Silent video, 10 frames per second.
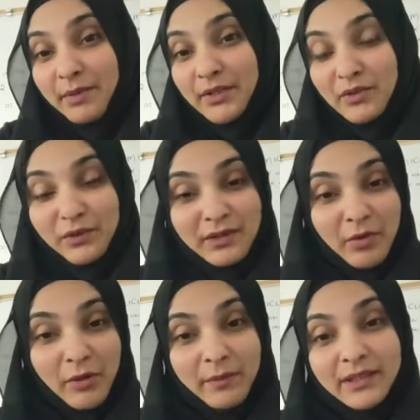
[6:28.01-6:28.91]
बच्चों से
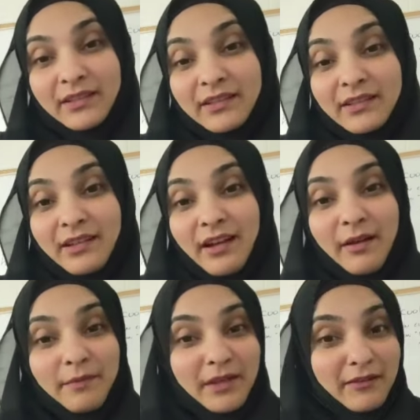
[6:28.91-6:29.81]
मोहब्बत करती है
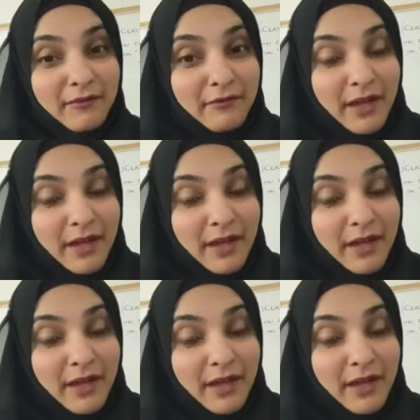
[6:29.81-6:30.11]
आपकी